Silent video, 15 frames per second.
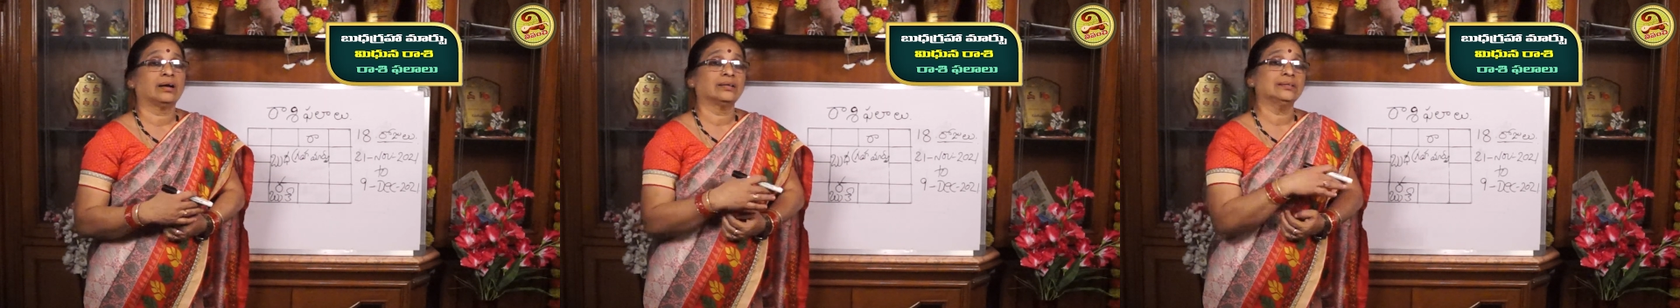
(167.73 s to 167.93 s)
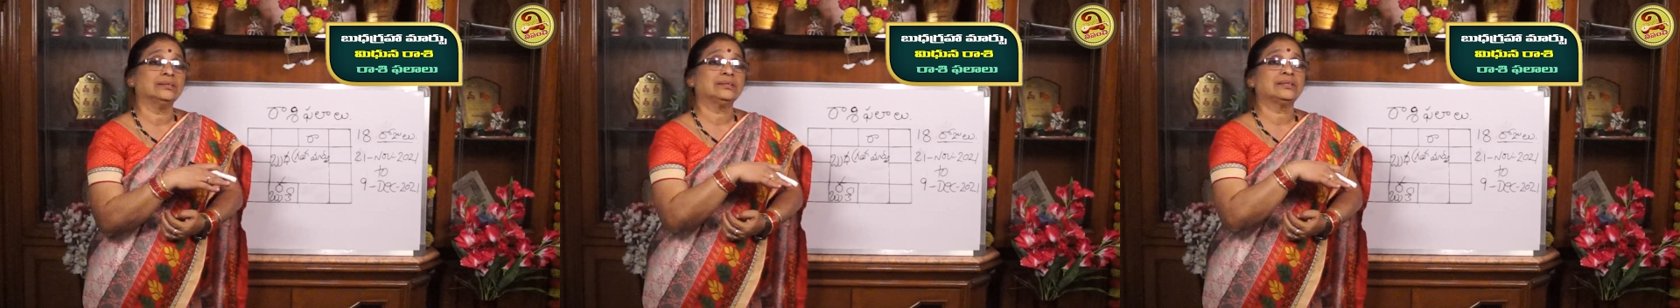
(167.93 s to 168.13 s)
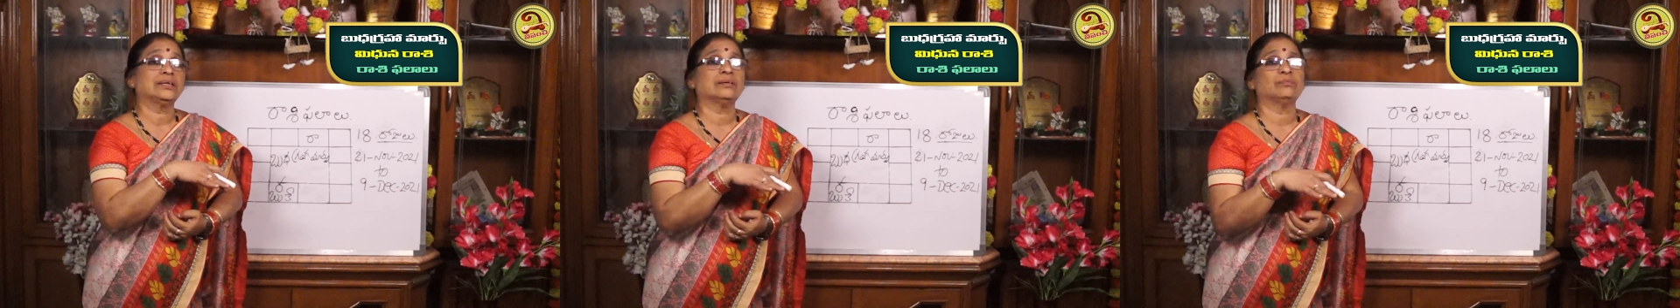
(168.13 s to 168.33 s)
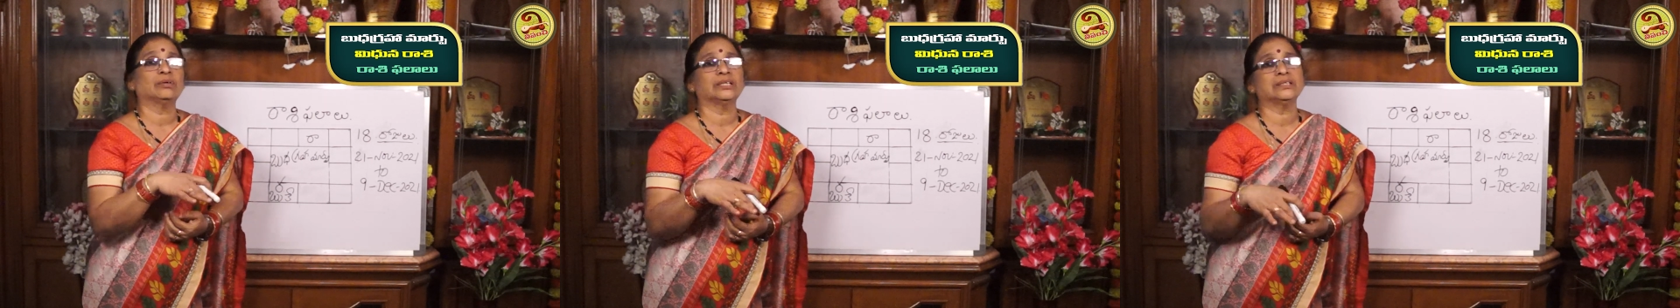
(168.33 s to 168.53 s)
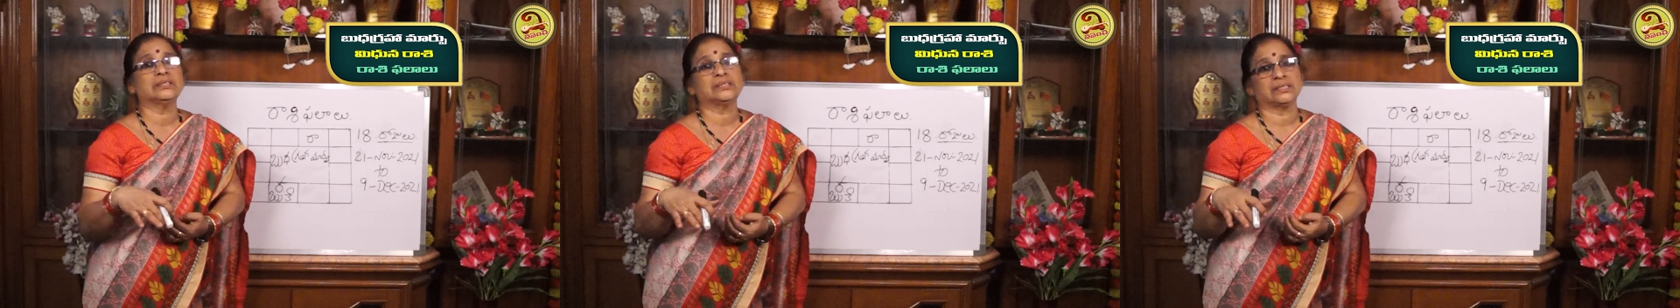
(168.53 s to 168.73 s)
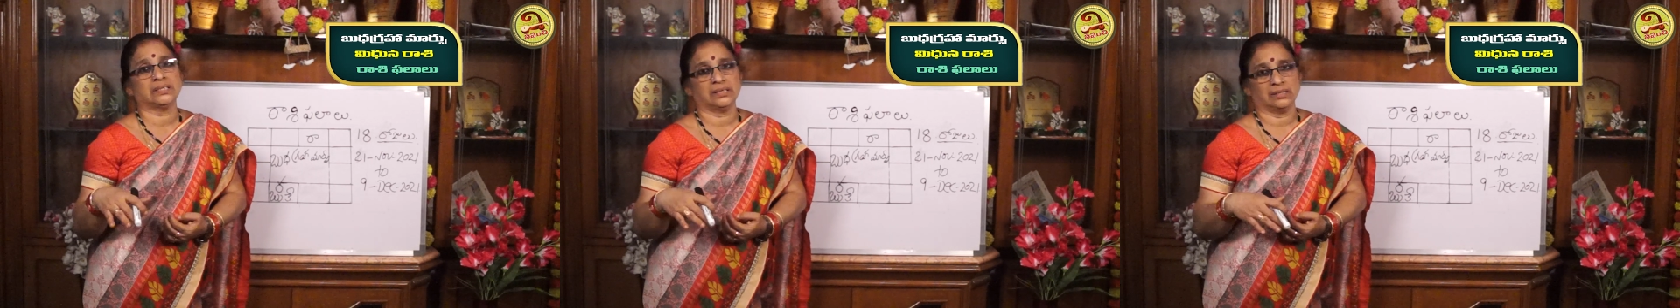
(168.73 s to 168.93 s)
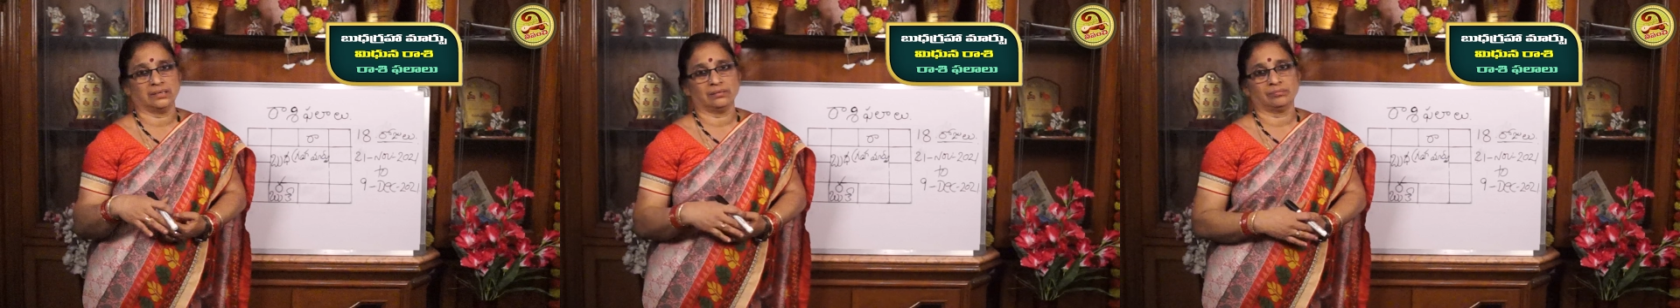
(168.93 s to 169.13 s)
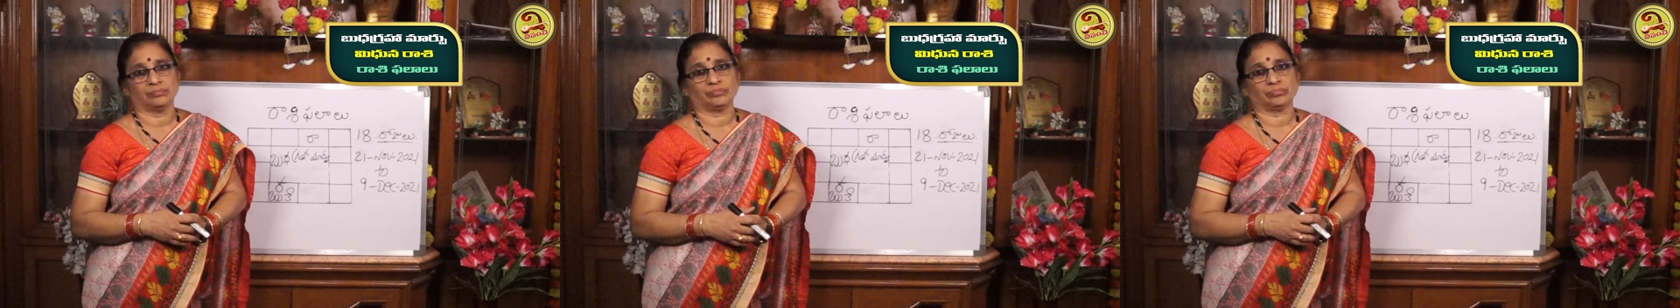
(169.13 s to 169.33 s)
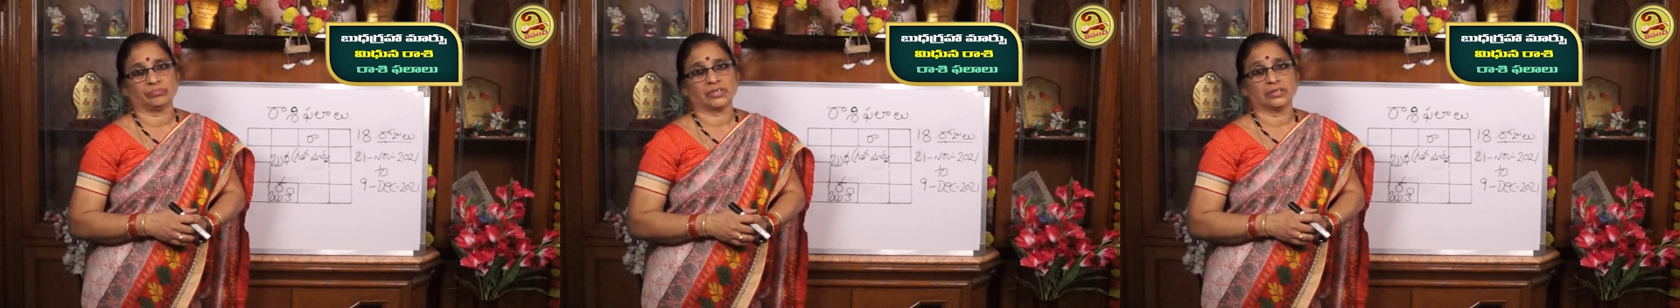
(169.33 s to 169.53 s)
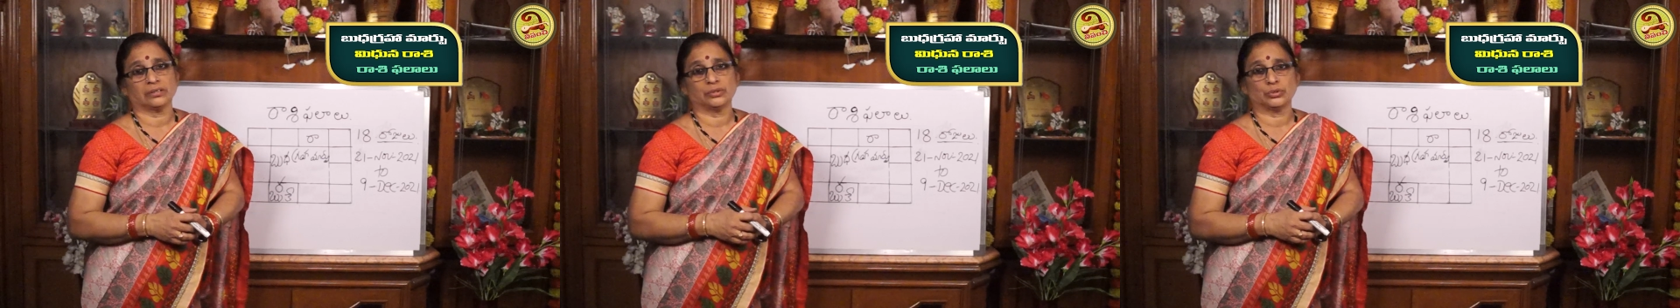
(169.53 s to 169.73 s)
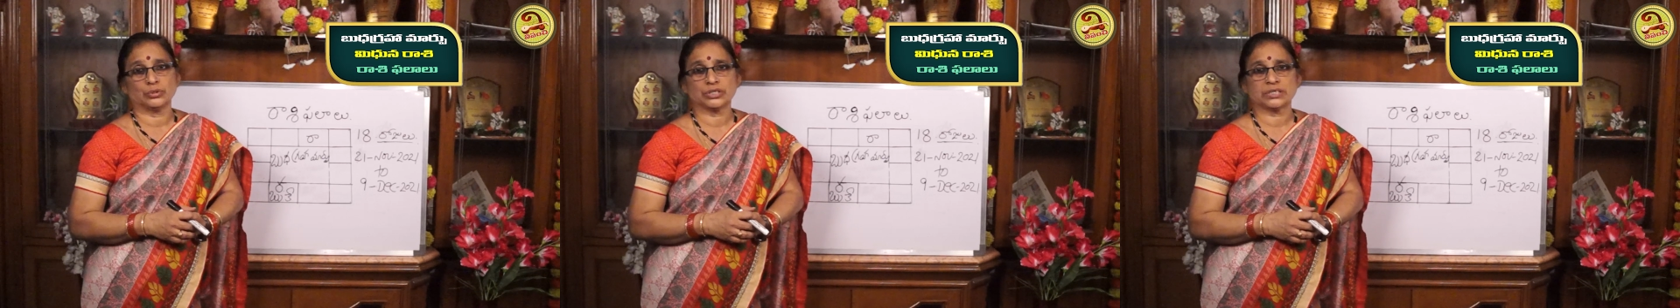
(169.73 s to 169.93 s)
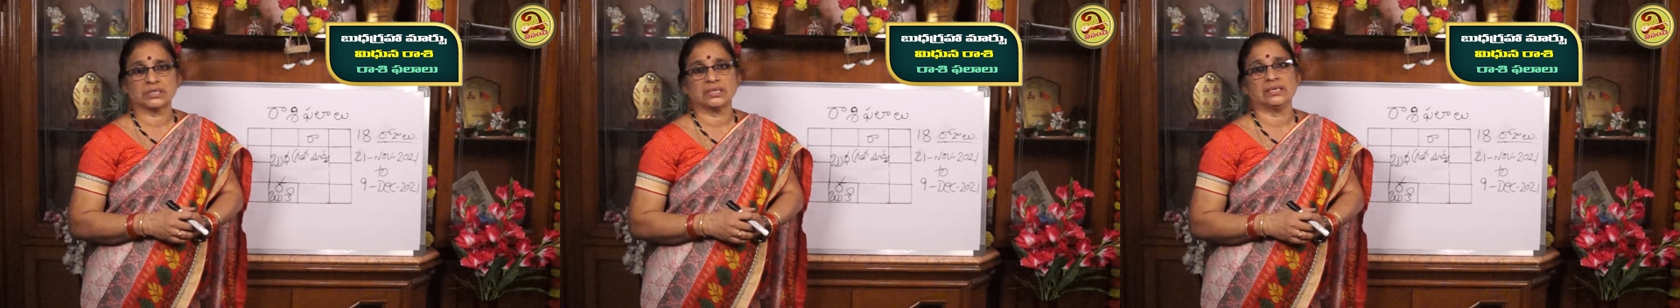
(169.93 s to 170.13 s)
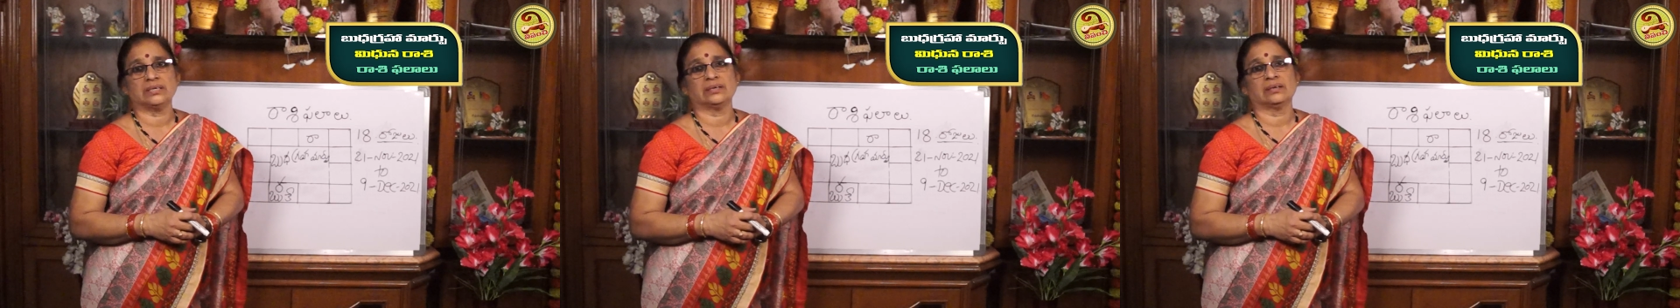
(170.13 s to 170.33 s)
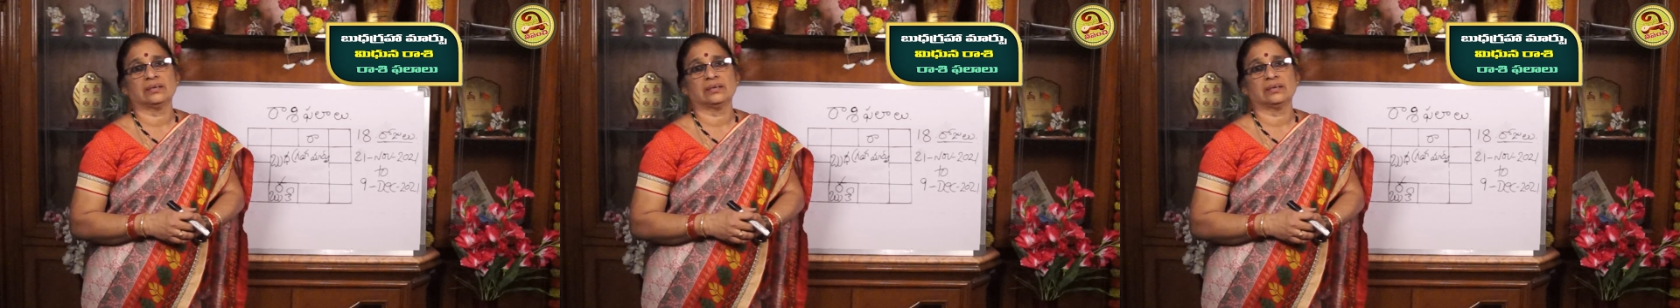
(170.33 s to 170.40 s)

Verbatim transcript: అంత మంచి దృష్టి